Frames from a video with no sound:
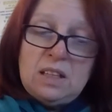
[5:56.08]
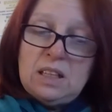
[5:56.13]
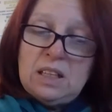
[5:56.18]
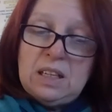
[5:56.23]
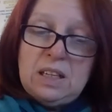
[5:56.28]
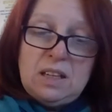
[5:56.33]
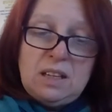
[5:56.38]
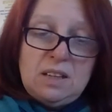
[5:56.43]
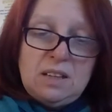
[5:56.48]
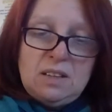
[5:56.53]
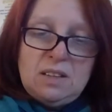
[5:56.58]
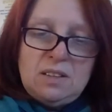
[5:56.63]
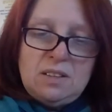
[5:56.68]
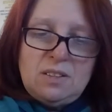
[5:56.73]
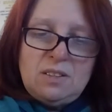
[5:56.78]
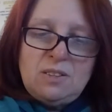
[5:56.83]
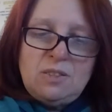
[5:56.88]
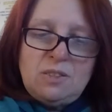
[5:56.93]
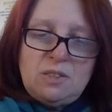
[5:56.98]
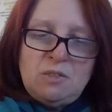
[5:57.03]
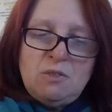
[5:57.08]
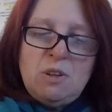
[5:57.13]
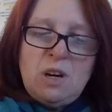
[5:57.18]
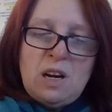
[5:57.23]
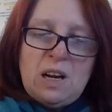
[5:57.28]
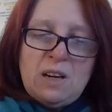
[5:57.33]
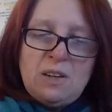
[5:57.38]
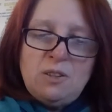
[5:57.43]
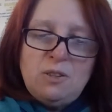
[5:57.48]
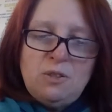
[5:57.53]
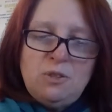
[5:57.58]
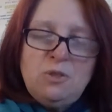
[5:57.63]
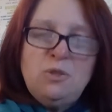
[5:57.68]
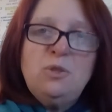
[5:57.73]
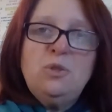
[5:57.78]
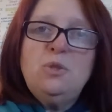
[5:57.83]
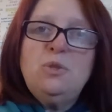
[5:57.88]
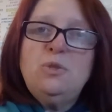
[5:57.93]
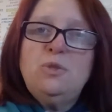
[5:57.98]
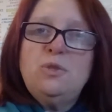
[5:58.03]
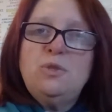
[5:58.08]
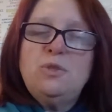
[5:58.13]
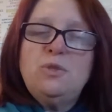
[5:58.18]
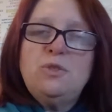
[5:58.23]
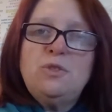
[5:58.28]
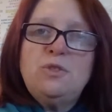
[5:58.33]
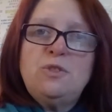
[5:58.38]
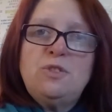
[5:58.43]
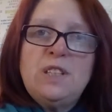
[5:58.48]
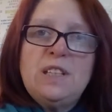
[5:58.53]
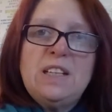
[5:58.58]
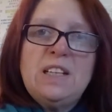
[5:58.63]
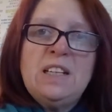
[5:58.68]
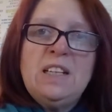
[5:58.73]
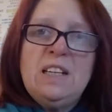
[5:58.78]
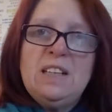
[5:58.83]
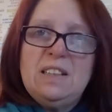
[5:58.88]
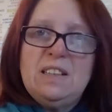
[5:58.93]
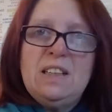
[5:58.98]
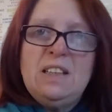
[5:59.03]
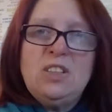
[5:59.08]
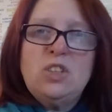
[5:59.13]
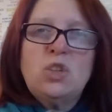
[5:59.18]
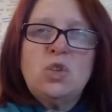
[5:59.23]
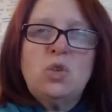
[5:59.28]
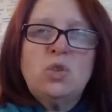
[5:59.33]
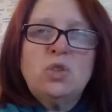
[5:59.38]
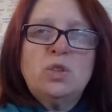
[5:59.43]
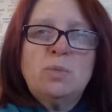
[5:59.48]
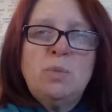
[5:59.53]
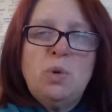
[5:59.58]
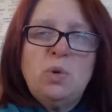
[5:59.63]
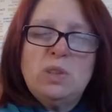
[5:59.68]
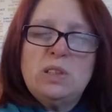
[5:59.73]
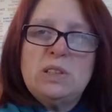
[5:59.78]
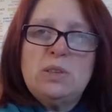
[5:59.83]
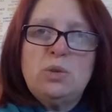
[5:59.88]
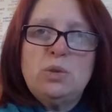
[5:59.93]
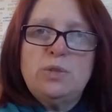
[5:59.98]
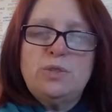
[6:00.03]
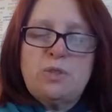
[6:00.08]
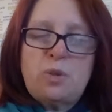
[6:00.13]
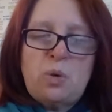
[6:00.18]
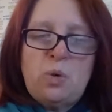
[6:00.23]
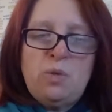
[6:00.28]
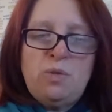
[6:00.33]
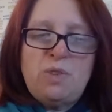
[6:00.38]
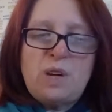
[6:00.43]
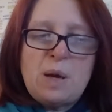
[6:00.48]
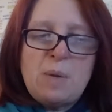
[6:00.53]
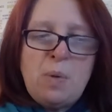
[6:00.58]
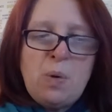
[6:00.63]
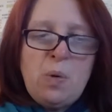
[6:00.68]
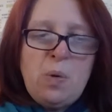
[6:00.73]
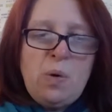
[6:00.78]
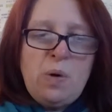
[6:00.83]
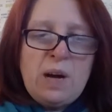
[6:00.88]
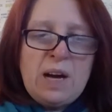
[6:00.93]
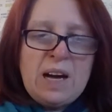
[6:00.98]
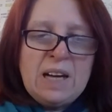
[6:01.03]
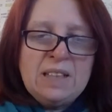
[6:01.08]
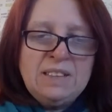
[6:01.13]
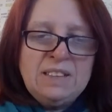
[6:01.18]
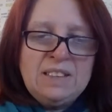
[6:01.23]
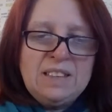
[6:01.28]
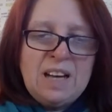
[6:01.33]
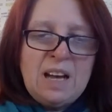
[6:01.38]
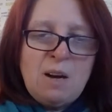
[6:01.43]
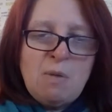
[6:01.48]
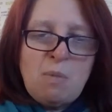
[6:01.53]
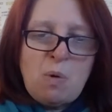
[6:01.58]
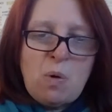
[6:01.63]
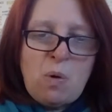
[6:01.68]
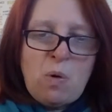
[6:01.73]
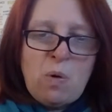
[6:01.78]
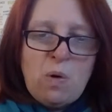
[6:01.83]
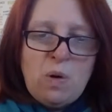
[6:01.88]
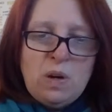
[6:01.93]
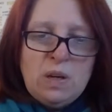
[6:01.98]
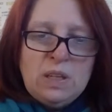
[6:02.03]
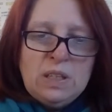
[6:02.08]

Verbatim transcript: Et voilà, vous verrez les, changements qui se feront vraiment radicalement.